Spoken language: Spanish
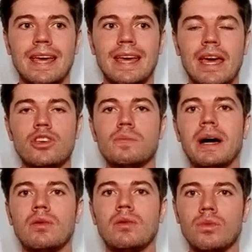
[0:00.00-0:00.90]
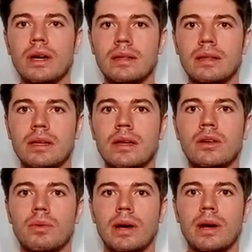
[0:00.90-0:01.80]
que ellos pagan un gran
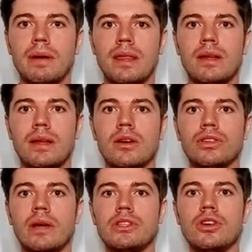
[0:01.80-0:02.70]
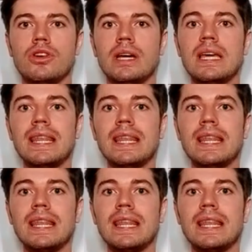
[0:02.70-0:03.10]
dinero por aparecer en Gol Televisión,